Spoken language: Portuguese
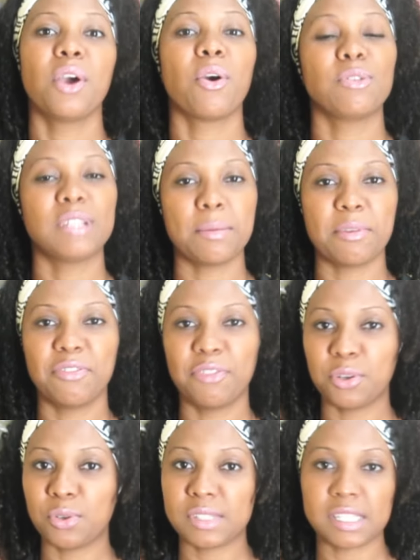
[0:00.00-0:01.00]
com tema
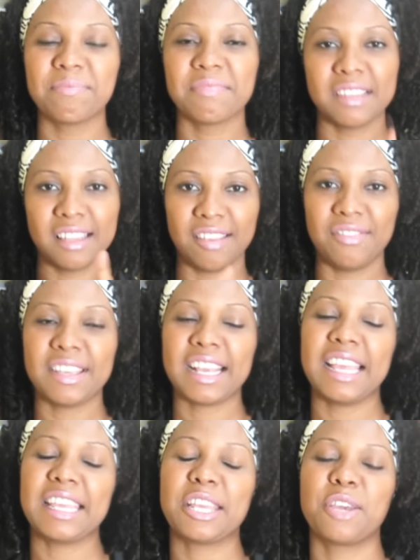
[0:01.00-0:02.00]
Frozen,
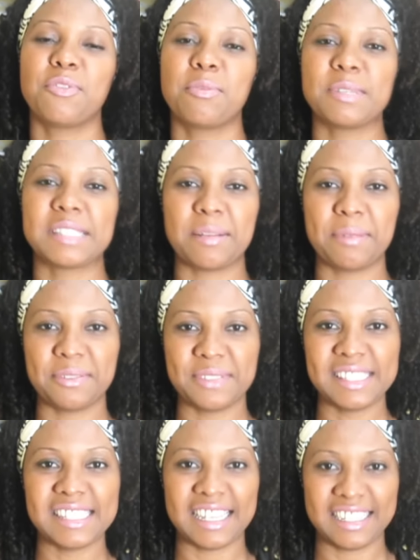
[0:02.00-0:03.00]
fica aí que eu vou mostrar pra
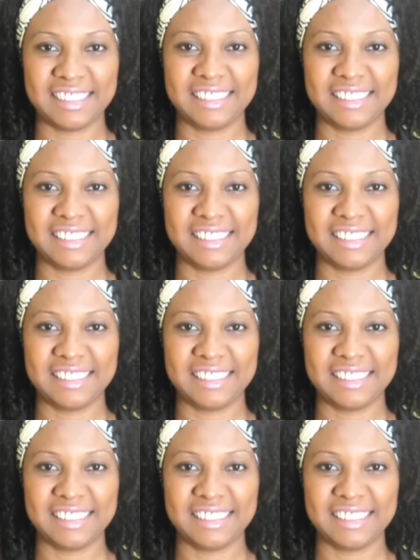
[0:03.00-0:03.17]
você.